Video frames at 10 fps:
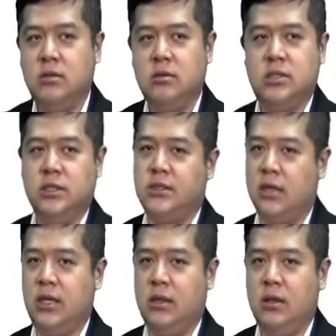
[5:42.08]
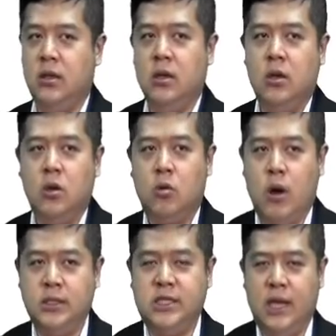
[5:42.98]
信昌店
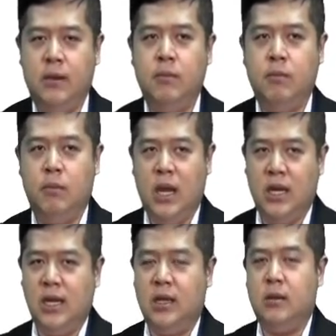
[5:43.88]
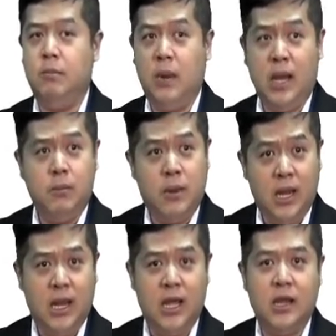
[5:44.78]
光洁、美脸美
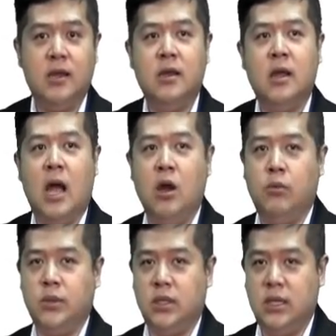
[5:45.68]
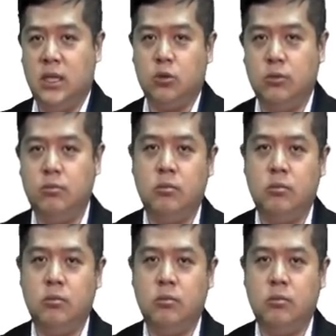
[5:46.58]
美磊，还有我们的立敦